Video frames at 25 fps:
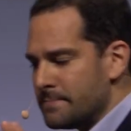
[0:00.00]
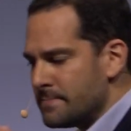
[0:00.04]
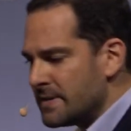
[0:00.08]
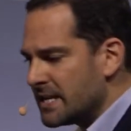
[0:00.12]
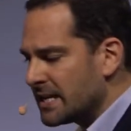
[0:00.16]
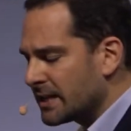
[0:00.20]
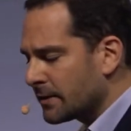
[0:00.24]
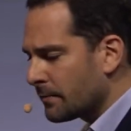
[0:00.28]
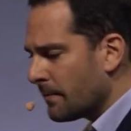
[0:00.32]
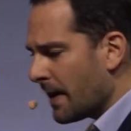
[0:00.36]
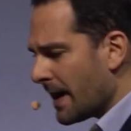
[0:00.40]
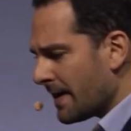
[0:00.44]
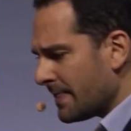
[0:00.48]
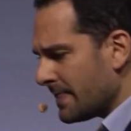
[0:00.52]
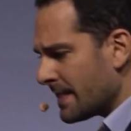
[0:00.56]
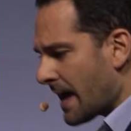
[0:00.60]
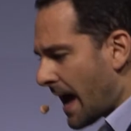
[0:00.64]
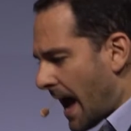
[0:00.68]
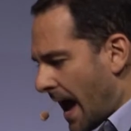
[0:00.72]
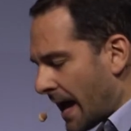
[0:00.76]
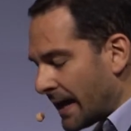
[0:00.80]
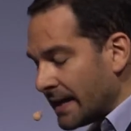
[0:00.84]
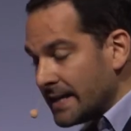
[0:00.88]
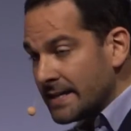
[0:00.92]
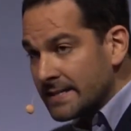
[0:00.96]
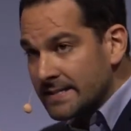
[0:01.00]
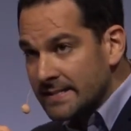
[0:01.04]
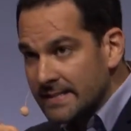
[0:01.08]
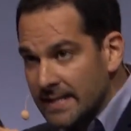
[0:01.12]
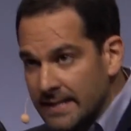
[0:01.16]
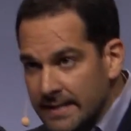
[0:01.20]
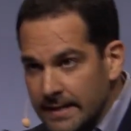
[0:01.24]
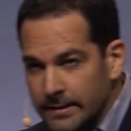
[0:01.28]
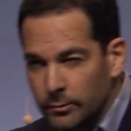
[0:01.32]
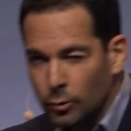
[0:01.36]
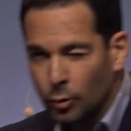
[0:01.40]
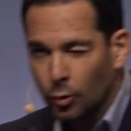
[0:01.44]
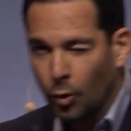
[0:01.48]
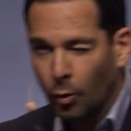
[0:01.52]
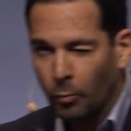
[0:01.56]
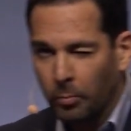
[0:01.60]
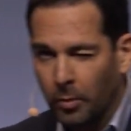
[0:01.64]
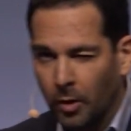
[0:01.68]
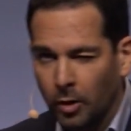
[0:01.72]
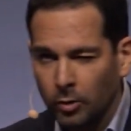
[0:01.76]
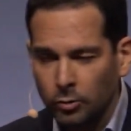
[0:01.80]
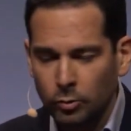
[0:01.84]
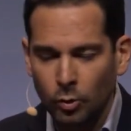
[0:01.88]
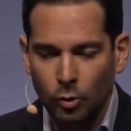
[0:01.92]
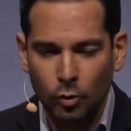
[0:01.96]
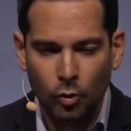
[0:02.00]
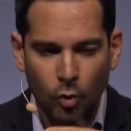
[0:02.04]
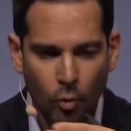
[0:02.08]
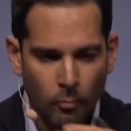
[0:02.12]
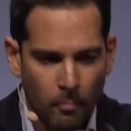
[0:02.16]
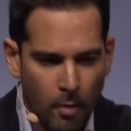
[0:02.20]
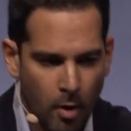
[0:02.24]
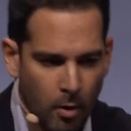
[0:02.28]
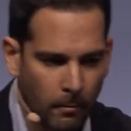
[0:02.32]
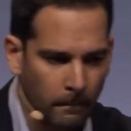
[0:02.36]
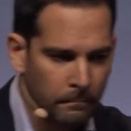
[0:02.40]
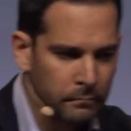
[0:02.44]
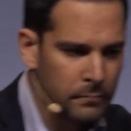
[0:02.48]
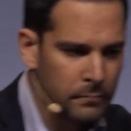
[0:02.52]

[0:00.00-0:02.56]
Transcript: Milkman a essayé de comprendre comment